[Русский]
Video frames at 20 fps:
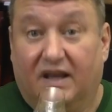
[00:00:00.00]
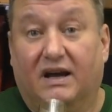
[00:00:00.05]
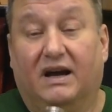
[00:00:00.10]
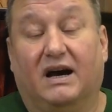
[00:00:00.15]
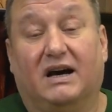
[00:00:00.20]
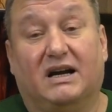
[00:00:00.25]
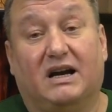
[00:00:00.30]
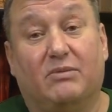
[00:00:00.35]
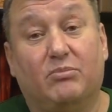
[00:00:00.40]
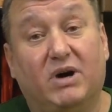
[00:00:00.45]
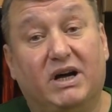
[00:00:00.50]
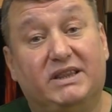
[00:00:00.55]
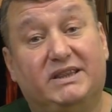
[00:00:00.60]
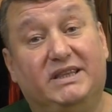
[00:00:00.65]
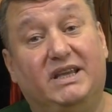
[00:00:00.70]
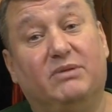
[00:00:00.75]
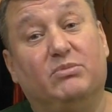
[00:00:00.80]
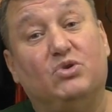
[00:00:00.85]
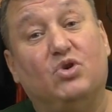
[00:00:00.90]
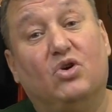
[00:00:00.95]
Аромат
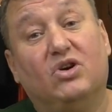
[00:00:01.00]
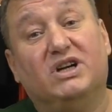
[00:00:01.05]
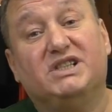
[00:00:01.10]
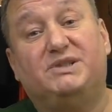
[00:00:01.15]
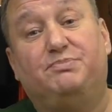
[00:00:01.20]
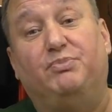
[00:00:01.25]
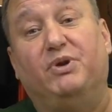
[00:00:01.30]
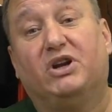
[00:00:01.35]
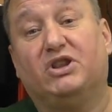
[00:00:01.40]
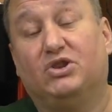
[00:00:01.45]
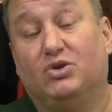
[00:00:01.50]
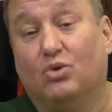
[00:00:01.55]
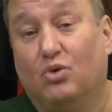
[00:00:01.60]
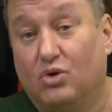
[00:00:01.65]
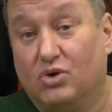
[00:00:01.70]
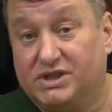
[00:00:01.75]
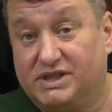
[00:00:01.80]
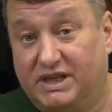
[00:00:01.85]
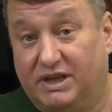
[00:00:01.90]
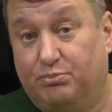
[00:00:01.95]
немного
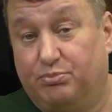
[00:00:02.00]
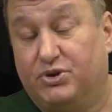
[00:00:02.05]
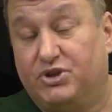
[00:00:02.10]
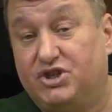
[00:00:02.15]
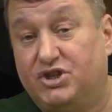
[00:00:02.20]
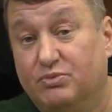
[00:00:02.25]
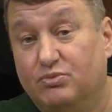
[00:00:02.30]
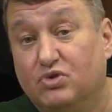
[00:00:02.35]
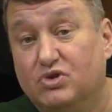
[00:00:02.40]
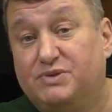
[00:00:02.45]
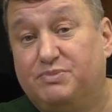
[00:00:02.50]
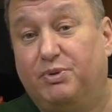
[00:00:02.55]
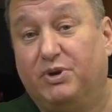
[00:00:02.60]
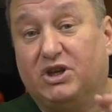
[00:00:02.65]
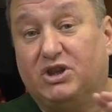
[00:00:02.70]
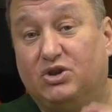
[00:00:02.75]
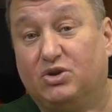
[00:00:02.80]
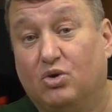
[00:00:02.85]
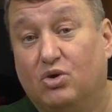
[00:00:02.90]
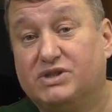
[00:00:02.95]
спиртуозный. Почему
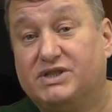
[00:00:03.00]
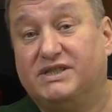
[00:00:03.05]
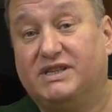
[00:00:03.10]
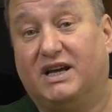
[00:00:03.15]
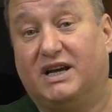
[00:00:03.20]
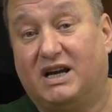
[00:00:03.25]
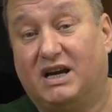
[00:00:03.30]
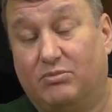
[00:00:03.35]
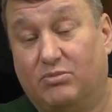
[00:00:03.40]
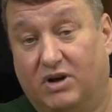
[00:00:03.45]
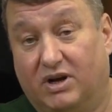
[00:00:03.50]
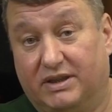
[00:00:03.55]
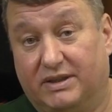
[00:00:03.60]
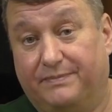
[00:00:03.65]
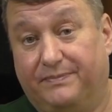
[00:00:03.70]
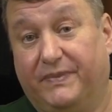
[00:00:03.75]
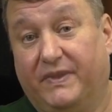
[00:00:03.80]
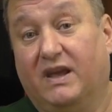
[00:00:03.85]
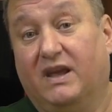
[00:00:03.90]
спиртуозный аромат?